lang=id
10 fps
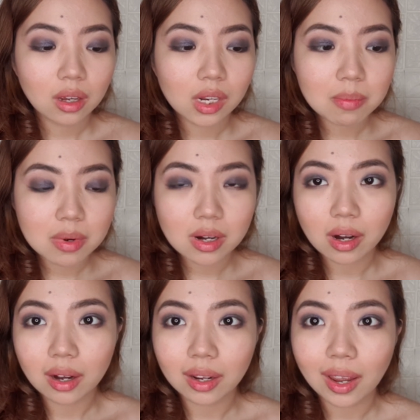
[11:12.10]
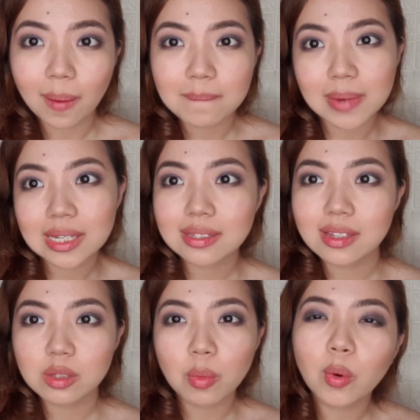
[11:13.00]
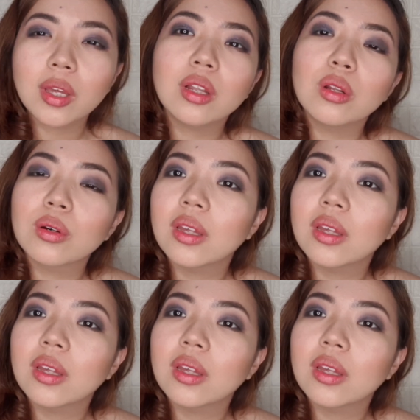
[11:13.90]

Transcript: ini beneran kayak masih smoky look